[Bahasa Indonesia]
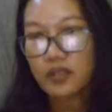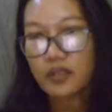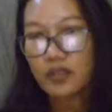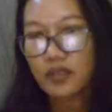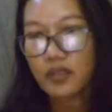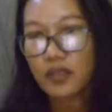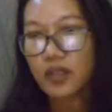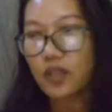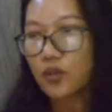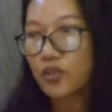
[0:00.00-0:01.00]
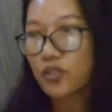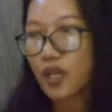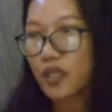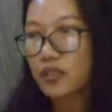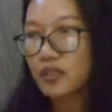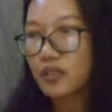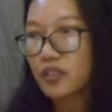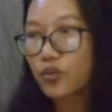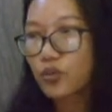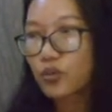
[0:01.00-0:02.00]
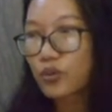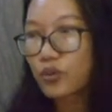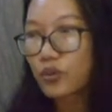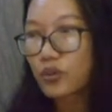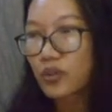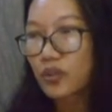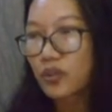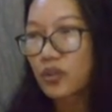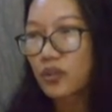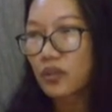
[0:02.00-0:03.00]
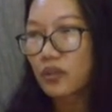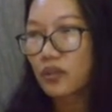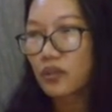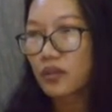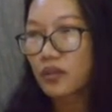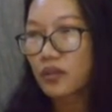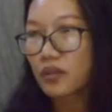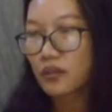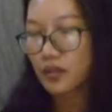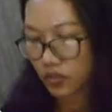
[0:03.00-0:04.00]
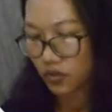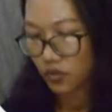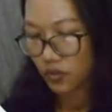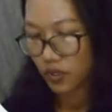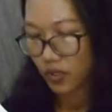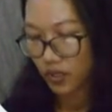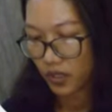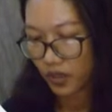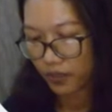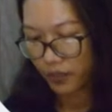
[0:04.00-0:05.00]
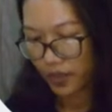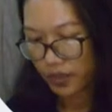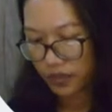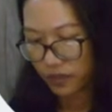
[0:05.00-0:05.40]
kita harus kasih dulu Eh, square element